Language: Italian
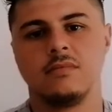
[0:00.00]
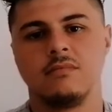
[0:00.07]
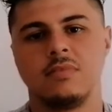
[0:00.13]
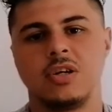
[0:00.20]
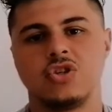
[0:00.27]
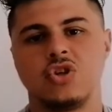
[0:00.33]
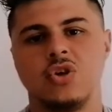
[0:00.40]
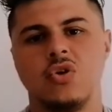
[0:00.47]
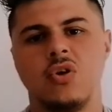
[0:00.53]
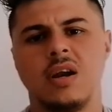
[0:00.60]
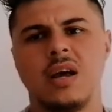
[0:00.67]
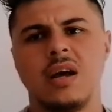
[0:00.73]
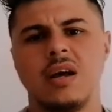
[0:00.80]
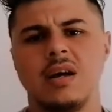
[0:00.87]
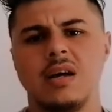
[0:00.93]

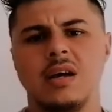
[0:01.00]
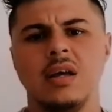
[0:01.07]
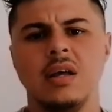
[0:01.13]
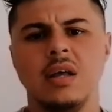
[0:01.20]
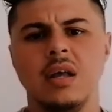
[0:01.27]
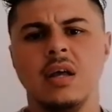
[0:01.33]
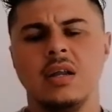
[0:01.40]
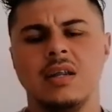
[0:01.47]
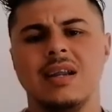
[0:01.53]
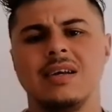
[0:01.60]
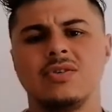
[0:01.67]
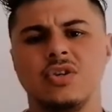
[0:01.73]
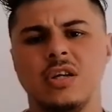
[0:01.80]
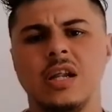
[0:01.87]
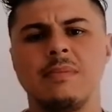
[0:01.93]
Barcellona, nella
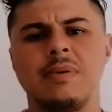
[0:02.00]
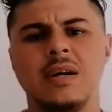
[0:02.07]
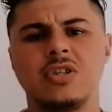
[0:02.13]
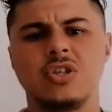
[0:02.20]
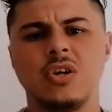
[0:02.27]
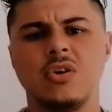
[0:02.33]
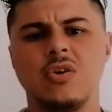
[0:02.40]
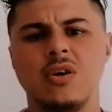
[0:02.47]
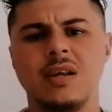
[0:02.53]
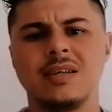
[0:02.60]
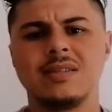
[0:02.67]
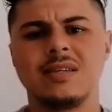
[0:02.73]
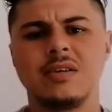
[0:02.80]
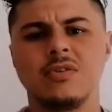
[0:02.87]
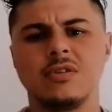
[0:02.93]
storia del Barcellona,
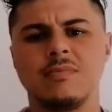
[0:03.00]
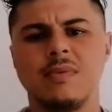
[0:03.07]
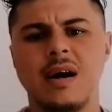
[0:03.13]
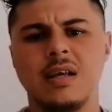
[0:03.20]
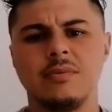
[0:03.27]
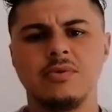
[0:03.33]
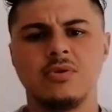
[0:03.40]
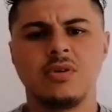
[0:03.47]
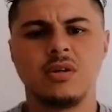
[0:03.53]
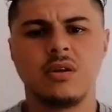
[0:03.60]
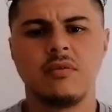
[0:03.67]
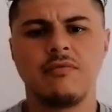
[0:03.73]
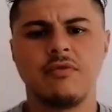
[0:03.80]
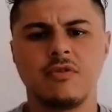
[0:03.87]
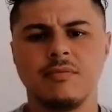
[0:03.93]
se non sbaglio, mi sono
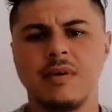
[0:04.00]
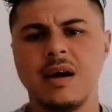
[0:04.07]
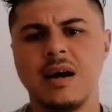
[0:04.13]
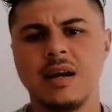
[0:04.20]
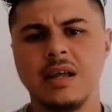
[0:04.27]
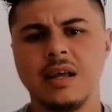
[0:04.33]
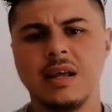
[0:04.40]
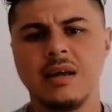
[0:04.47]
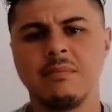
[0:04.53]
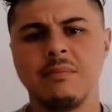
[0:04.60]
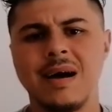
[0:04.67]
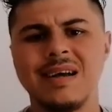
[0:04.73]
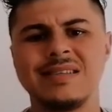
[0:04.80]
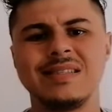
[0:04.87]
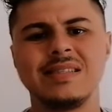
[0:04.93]
andato a informare,
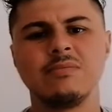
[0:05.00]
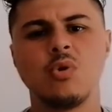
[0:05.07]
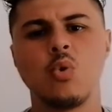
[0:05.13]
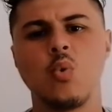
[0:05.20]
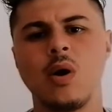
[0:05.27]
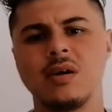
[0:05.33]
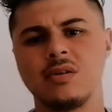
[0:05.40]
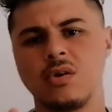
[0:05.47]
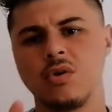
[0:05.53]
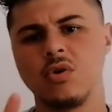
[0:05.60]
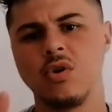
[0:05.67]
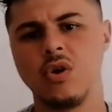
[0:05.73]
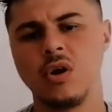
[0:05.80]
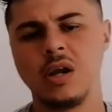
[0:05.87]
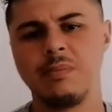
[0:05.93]
massimo 4
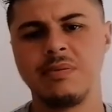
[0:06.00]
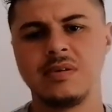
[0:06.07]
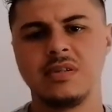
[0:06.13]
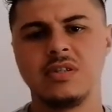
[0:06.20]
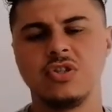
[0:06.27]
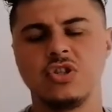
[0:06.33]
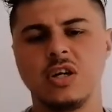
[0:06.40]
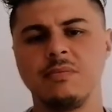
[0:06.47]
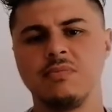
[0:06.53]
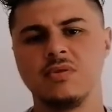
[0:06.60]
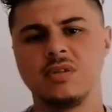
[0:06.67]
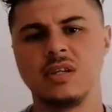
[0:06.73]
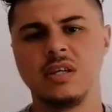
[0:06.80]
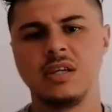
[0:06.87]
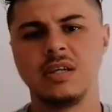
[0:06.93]
gol ha preso in
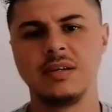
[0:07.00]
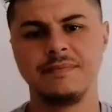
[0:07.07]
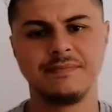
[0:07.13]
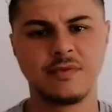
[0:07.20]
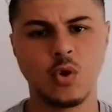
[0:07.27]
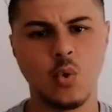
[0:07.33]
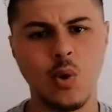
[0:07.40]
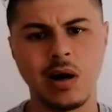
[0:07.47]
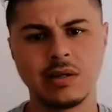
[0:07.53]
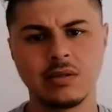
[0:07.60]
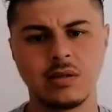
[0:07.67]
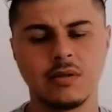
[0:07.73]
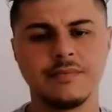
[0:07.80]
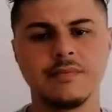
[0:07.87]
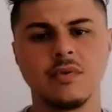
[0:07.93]
Champions League,
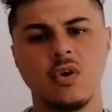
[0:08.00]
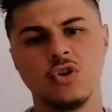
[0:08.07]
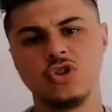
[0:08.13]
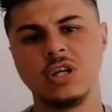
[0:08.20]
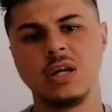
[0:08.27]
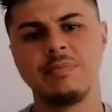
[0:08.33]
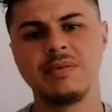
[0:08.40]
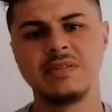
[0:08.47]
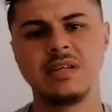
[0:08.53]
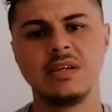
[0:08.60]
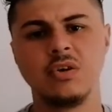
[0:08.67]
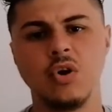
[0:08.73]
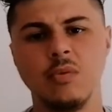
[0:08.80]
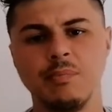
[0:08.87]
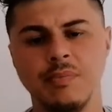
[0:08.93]
4. Oggi ne ha presi il
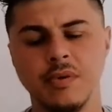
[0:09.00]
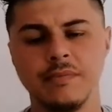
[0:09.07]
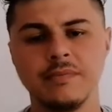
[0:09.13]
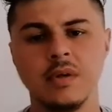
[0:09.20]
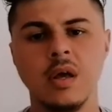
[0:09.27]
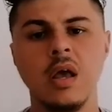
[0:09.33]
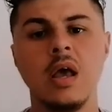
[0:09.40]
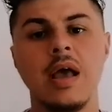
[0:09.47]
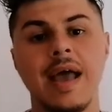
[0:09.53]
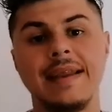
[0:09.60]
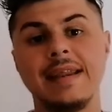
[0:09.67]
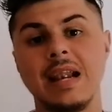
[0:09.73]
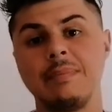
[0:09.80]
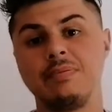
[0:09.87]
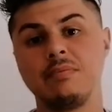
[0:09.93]
doppio.
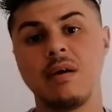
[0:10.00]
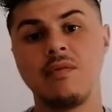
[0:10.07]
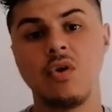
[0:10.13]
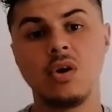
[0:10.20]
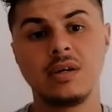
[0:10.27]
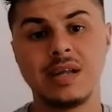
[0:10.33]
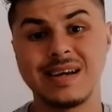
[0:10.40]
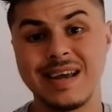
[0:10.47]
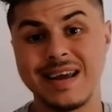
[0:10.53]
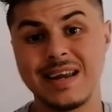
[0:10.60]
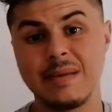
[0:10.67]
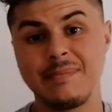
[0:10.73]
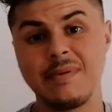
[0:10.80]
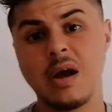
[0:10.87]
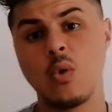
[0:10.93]
Ed è la prima volta anche che
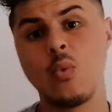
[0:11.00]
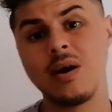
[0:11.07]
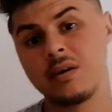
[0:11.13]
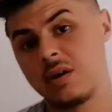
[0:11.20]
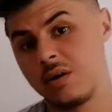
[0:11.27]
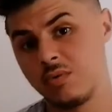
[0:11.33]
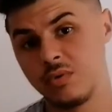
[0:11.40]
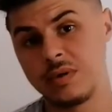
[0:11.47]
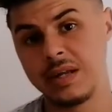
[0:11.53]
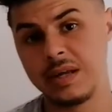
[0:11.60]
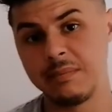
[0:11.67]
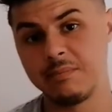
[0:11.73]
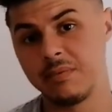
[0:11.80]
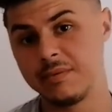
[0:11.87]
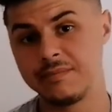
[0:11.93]
ne pia 4 in un
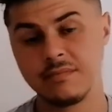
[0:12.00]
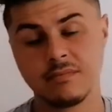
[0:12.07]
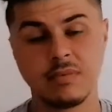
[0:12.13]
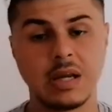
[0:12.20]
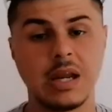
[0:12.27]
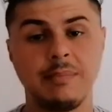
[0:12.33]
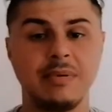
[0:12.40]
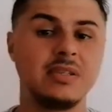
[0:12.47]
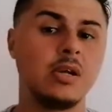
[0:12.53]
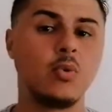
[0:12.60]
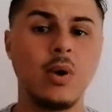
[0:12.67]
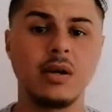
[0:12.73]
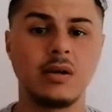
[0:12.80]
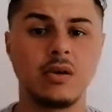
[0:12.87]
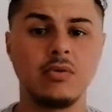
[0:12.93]
tempo, perché ne ha presi
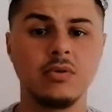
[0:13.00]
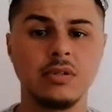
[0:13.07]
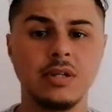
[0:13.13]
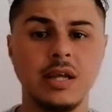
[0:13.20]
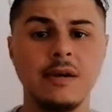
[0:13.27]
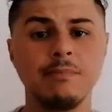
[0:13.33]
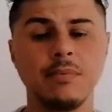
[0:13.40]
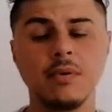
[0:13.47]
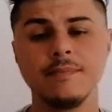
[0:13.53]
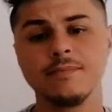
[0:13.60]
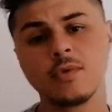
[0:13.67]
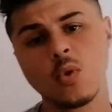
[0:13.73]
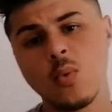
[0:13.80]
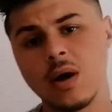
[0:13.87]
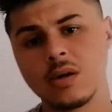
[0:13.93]
4 in un tempo,
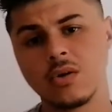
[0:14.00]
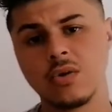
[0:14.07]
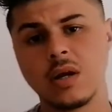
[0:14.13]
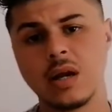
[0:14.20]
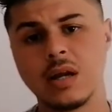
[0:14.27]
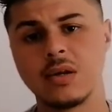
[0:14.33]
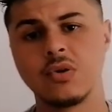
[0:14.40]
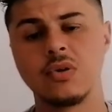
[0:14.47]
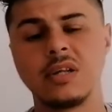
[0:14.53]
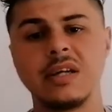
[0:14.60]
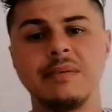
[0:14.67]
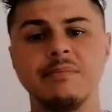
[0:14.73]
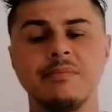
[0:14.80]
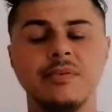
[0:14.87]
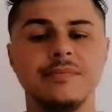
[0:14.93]
4 nell'altro
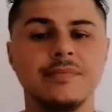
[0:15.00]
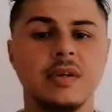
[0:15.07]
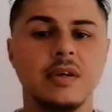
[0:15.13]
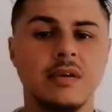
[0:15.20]
tempo.